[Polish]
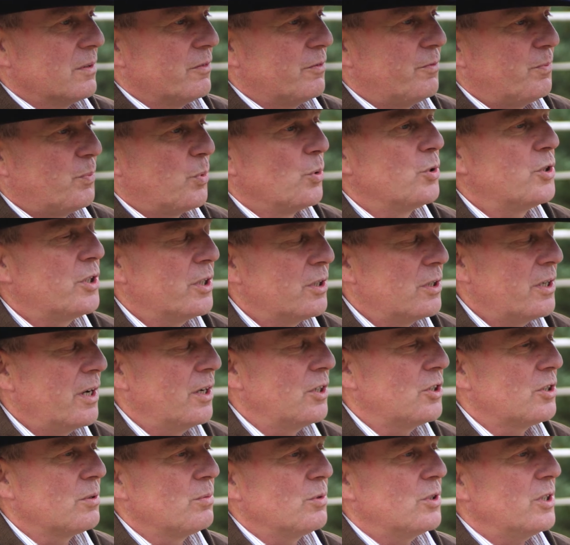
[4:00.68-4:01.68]
w
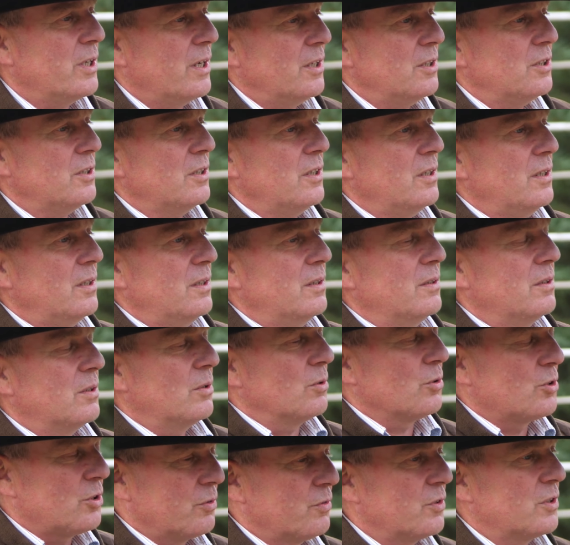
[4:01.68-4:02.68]
późniejszym czasie
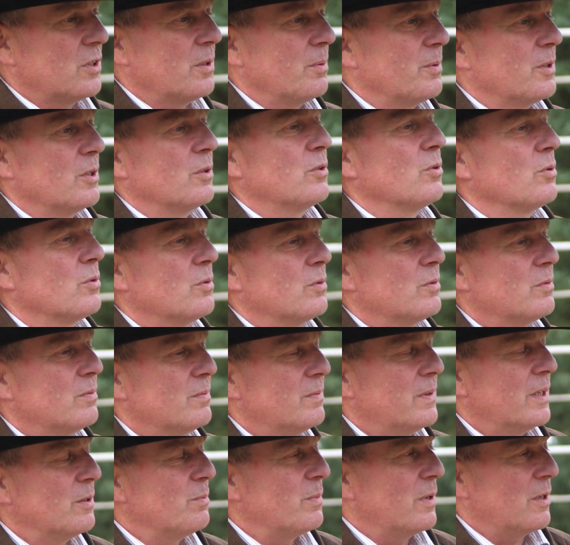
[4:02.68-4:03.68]
i oczywiście będę to
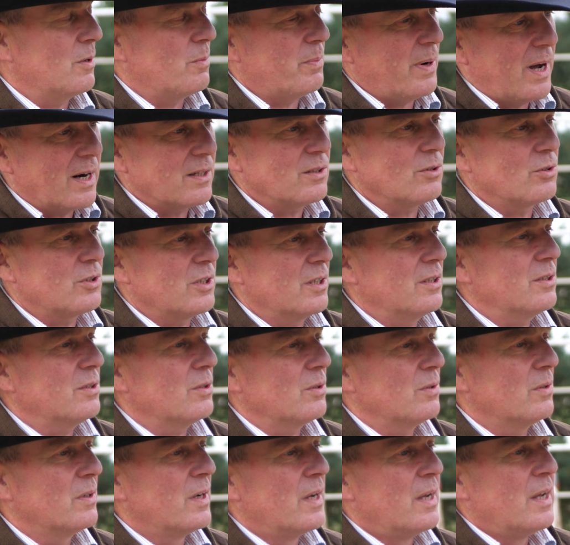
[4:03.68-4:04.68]
nadmieniał bardzo
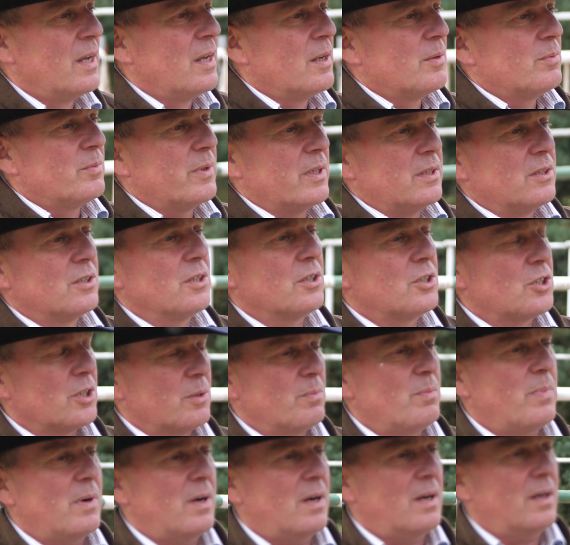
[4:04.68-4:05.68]
często, będzie
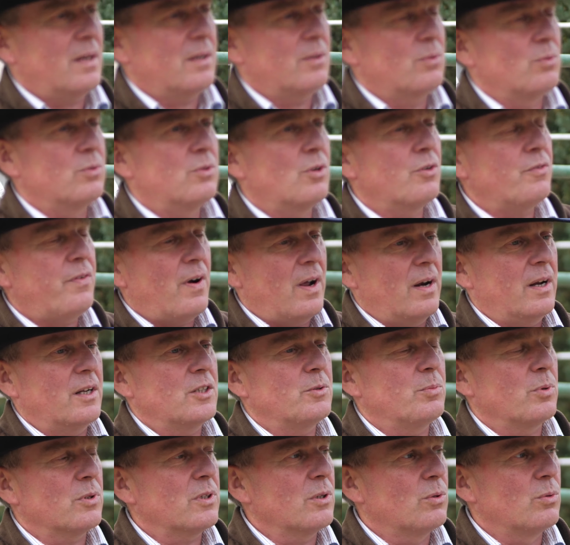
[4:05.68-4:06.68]
trzeba
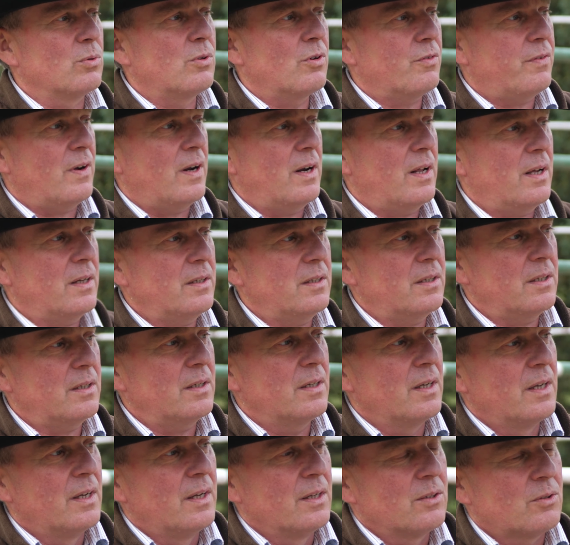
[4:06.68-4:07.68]
utrwalać, bo to
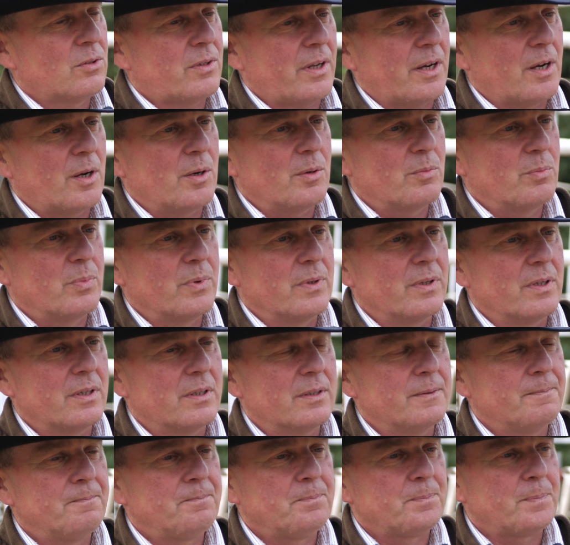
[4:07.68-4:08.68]
utrwalanie to tak
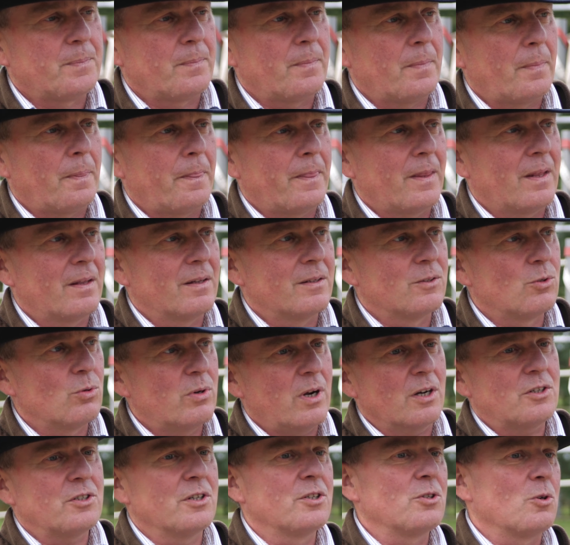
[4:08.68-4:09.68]
jakby mm,
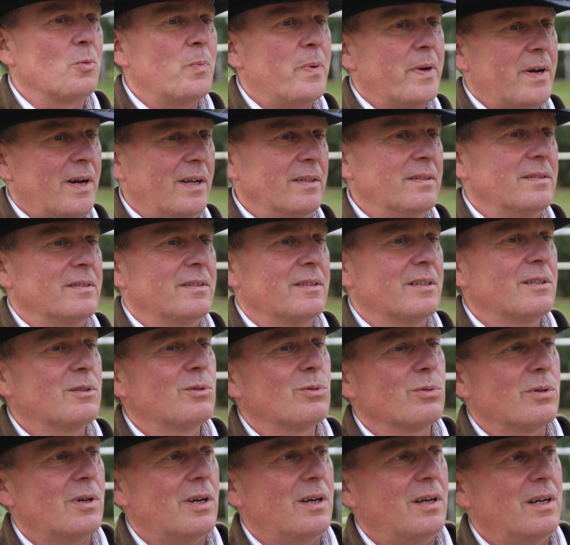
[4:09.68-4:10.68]
druga część operacji,
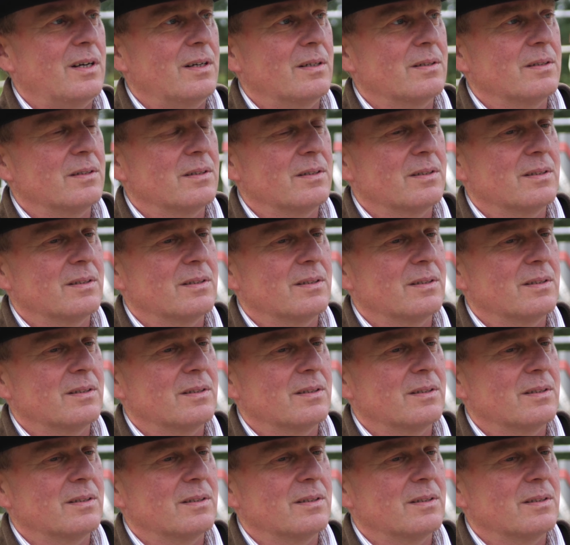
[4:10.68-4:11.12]
która e,